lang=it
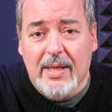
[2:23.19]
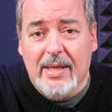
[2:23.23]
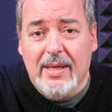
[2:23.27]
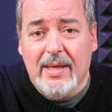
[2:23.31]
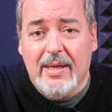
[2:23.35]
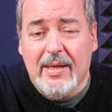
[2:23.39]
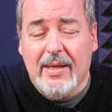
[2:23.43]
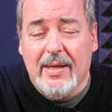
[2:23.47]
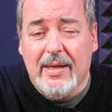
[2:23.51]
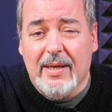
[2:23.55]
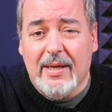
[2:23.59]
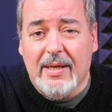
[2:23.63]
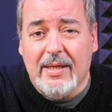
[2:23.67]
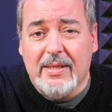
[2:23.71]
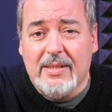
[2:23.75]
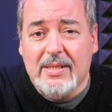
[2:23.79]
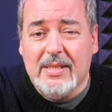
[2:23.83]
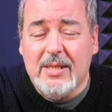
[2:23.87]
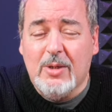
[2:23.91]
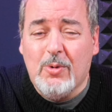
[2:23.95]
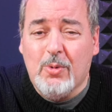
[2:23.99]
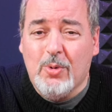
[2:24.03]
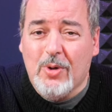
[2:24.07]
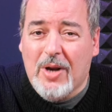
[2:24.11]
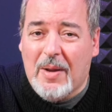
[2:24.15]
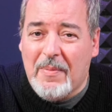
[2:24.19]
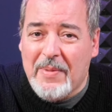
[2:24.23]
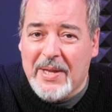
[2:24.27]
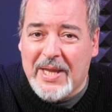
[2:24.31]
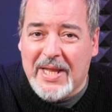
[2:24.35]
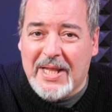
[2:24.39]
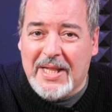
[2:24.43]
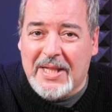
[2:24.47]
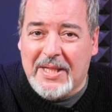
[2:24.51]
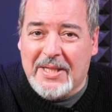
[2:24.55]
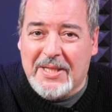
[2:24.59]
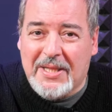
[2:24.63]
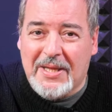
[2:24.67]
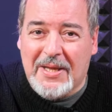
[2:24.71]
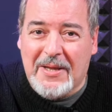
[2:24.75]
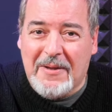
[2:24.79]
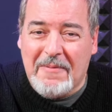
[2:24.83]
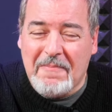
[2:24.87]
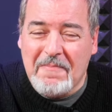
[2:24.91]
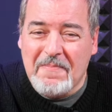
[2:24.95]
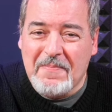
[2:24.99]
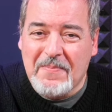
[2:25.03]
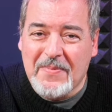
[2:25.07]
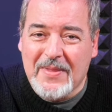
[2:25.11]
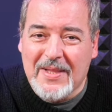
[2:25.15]
E
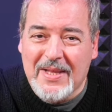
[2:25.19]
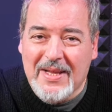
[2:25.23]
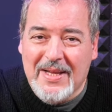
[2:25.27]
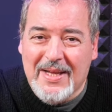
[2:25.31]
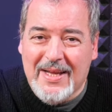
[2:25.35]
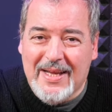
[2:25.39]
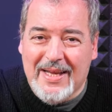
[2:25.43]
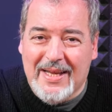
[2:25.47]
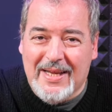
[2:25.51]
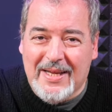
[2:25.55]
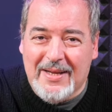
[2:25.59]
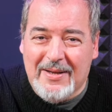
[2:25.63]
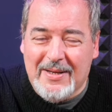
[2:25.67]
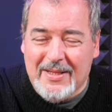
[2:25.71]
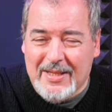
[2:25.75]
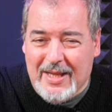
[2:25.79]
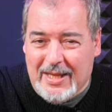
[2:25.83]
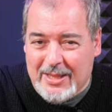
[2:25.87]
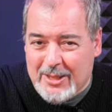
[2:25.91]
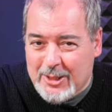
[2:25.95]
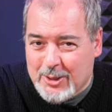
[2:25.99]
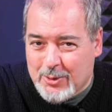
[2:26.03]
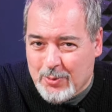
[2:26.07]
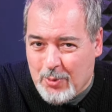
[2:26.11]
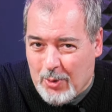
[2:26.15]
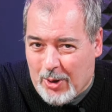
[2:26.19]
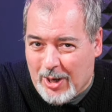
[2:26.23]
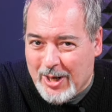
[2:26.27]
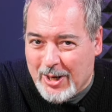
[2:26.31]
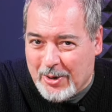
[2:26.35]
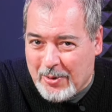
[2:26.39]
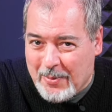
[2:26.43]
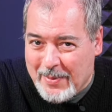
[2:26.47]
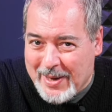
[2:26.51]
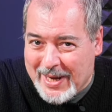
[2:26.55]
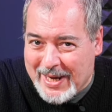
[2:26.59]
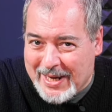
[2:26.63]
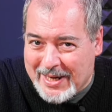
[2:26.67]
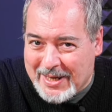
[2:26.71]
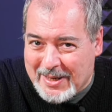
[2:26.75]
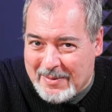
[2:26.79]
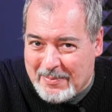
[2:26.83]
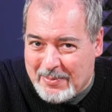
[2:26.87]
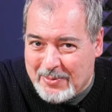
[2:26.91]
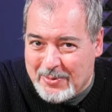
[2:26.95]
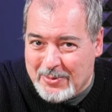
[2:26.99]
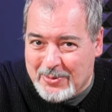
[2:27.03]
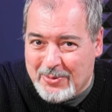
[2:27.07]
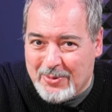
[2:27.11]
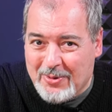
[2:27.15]
sicuramente eh, è di scuola romana,
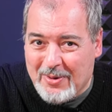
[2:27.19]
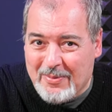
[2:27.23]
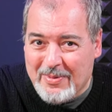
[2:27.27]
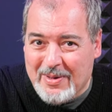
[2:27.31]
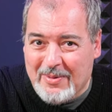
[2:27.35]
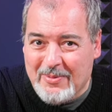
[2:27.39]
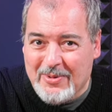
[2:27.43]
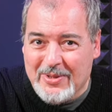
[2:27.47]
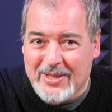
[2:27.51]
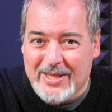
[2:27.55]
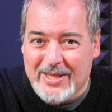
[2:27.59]
appunto, lo abbiamo